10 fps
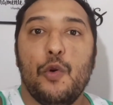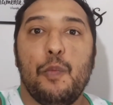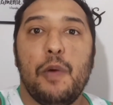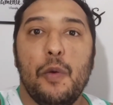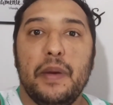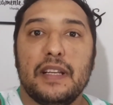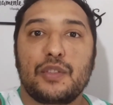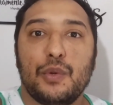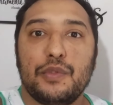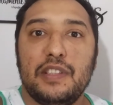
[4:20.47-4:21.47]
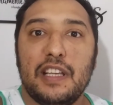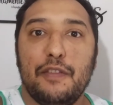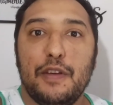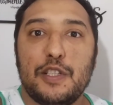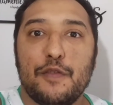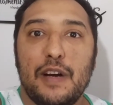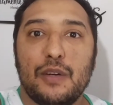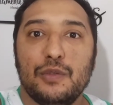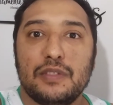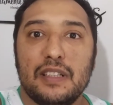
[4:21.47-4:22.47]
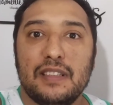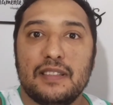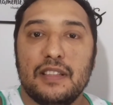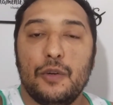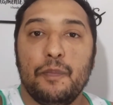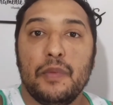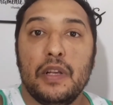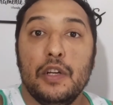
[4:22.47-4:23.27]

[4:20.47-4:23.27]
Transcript: o Palmeiras consiga efetivar a contratação